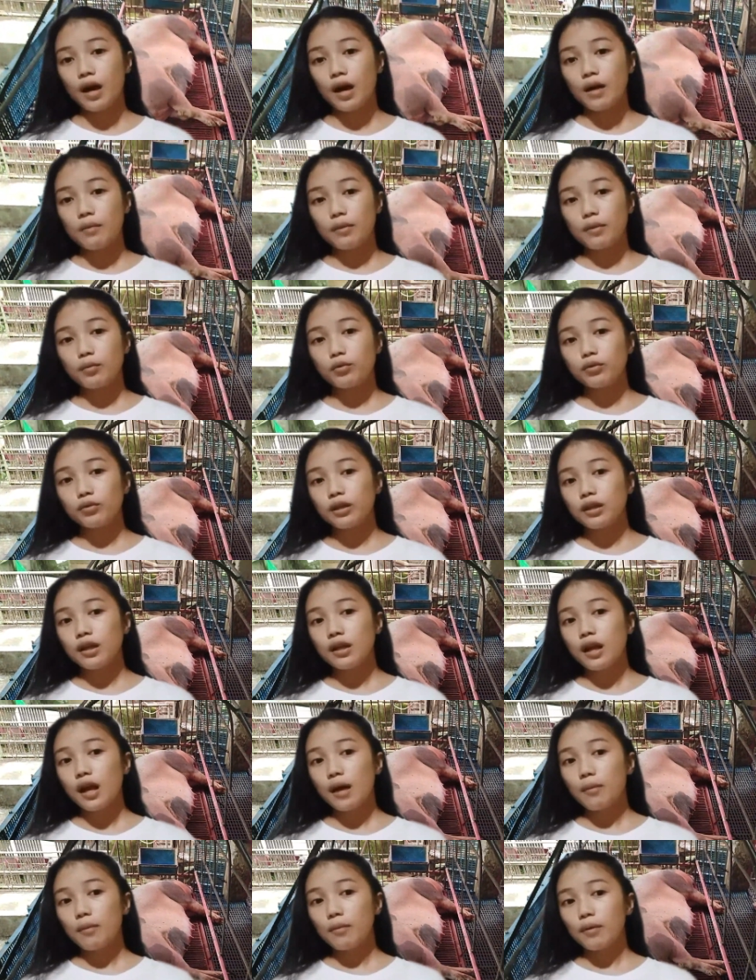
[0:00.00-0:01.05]
Mabuti na
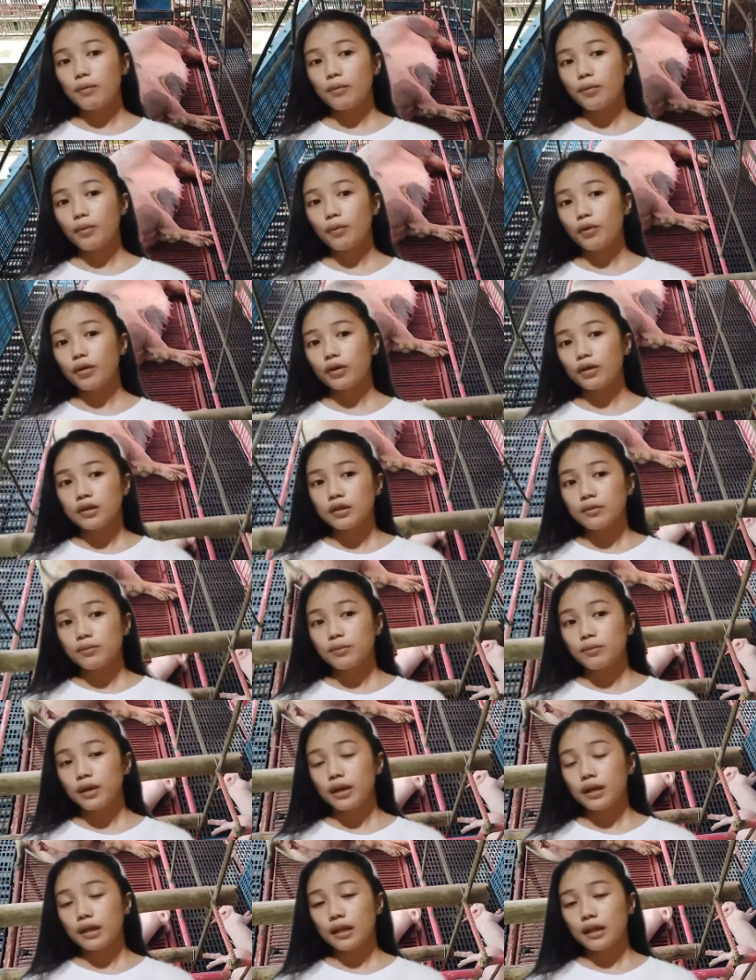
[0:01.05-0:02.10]
lamang po at
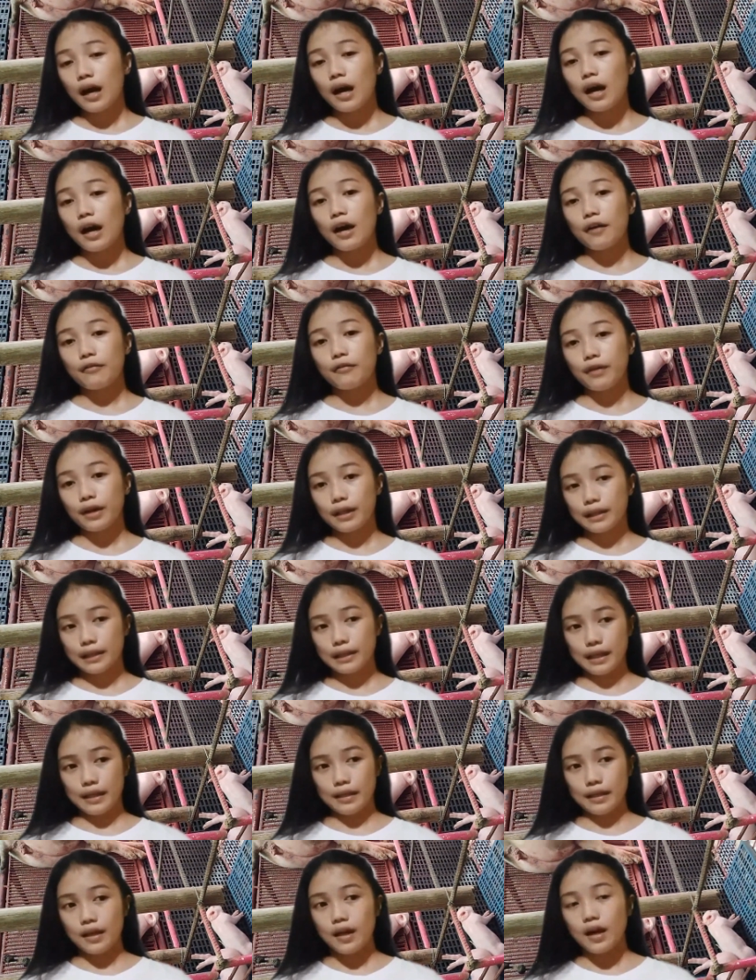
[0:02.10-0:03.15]
bit lang ang affected.
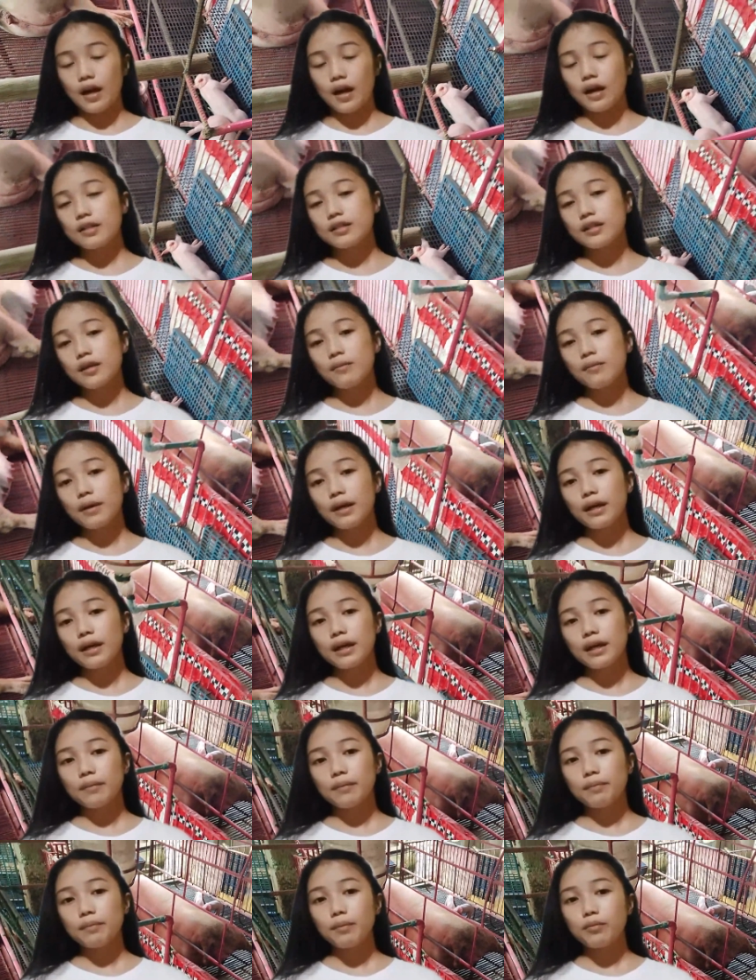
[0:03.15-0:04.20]
Ang isang mahirap
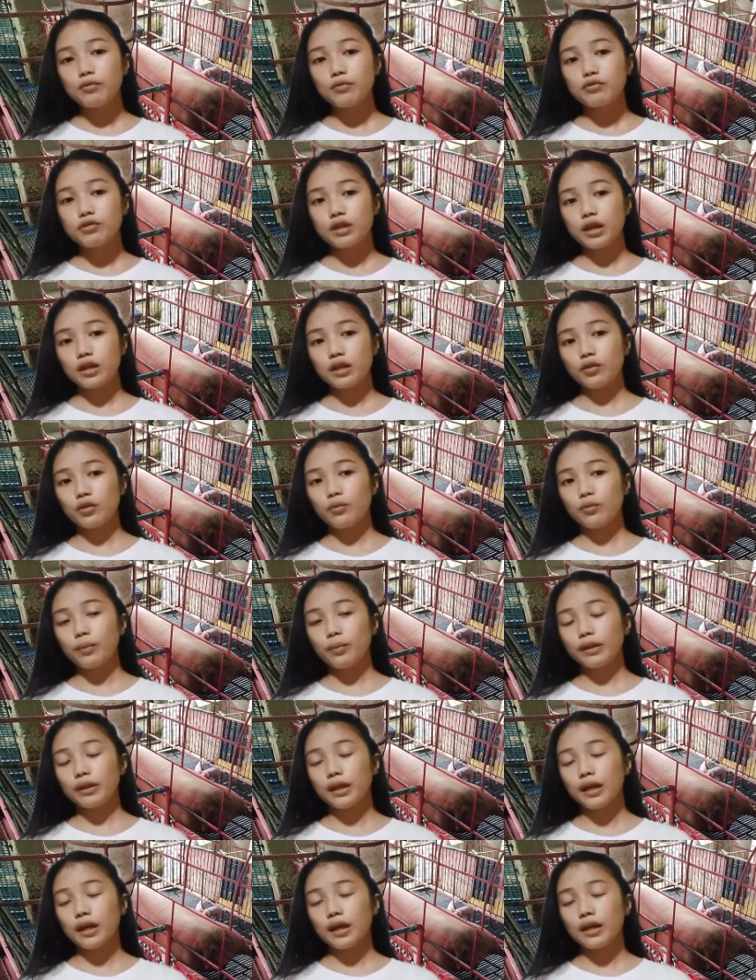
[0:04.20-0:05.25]
pa po dyan kung
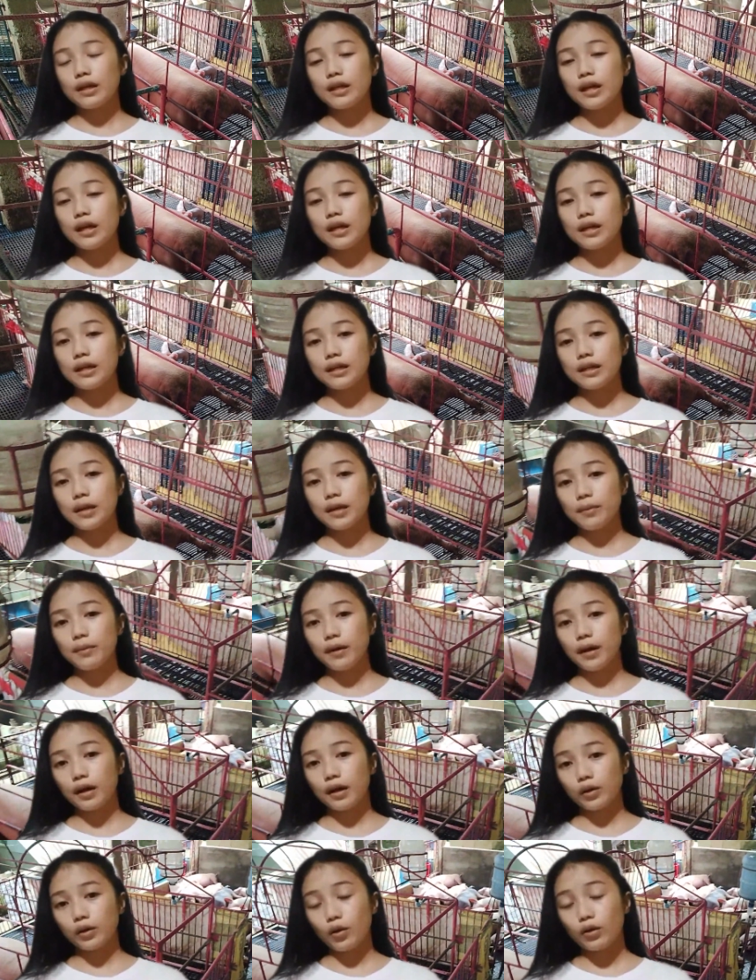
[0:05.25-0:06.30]
pati ang inahin ay
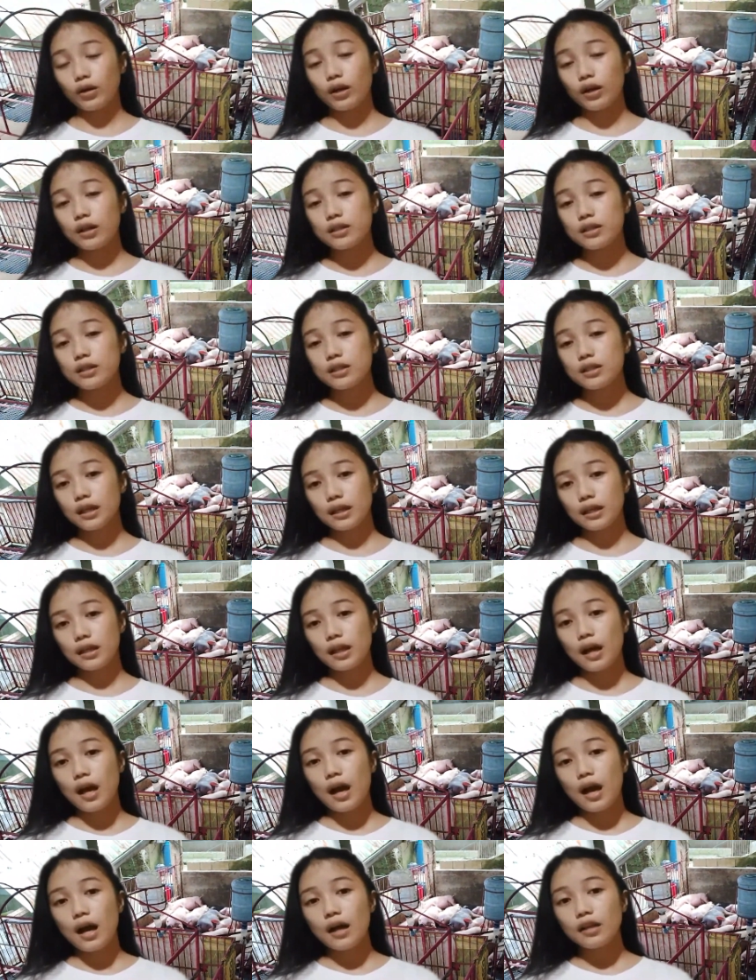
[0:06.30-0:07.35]
magkaroon ng sakit
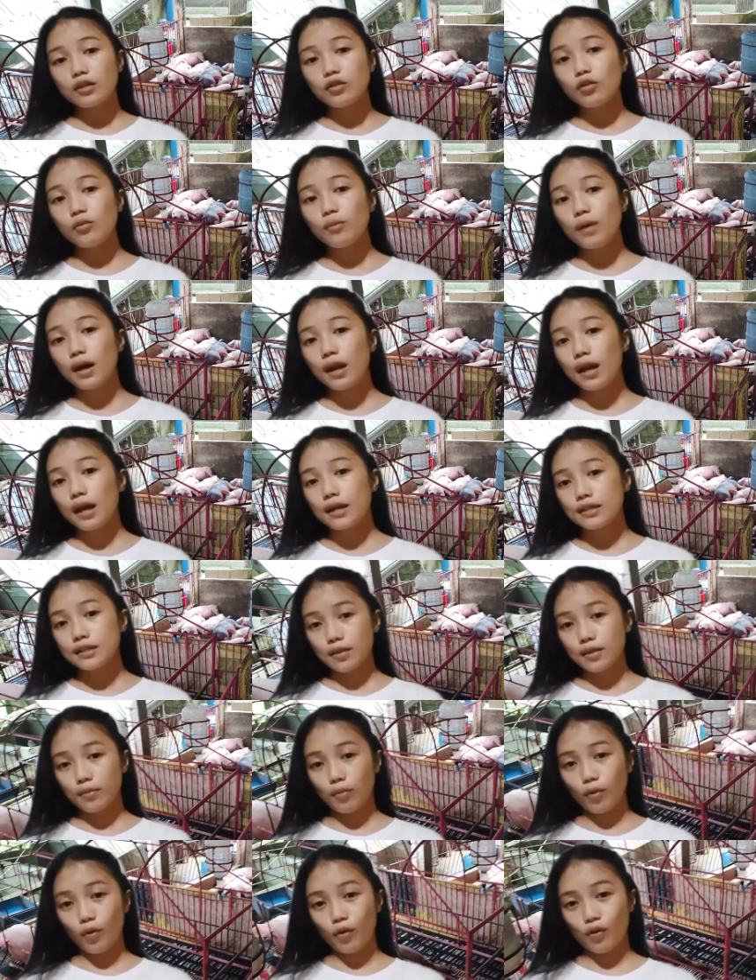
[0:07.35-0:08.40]
at kumalat sa
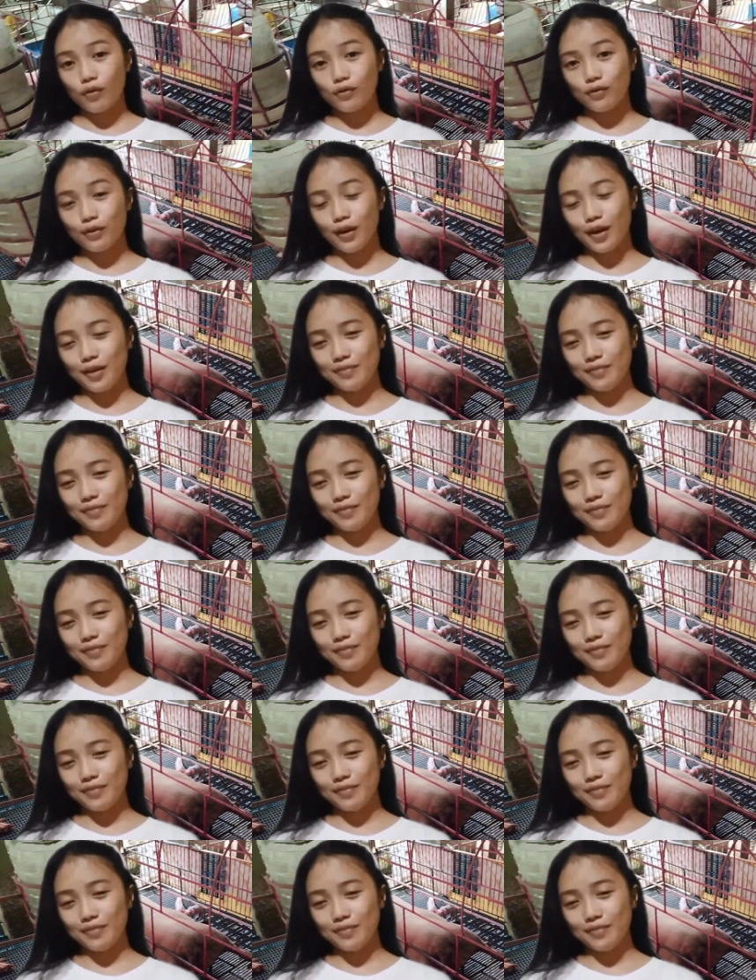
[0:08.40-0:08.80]
buong kwat.